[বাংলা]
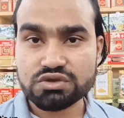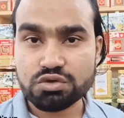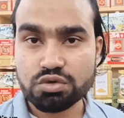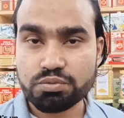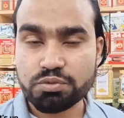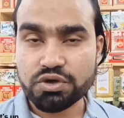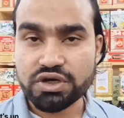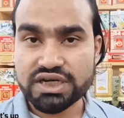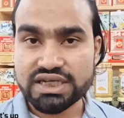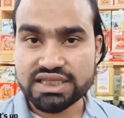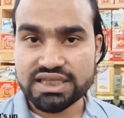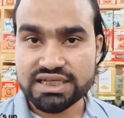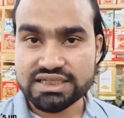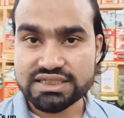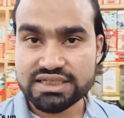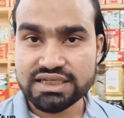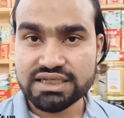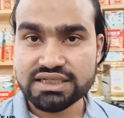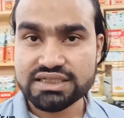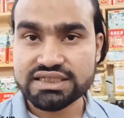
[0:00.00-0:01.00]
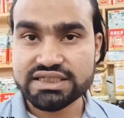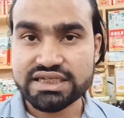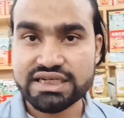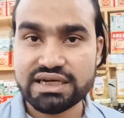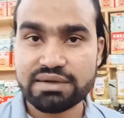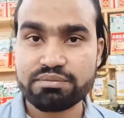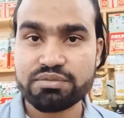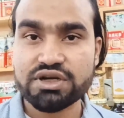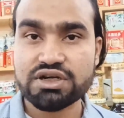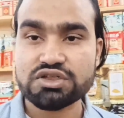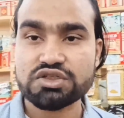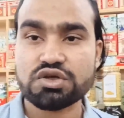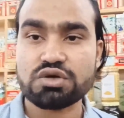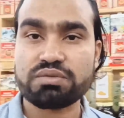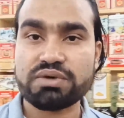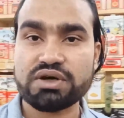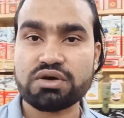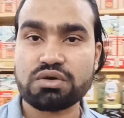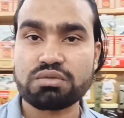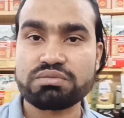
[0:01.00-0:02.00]
উপকারিতা আছে যেটা আপনারা
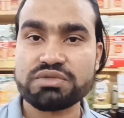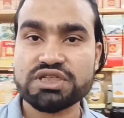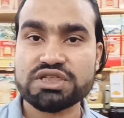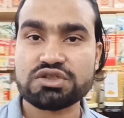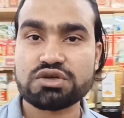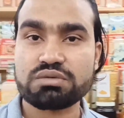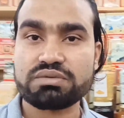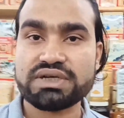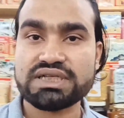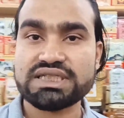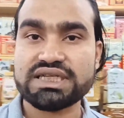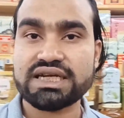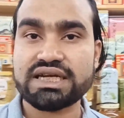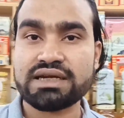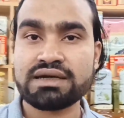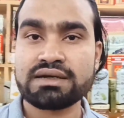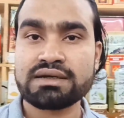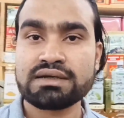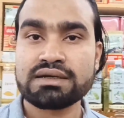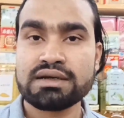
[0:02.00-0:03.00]
সবাই কম বেশি সবাই জানেন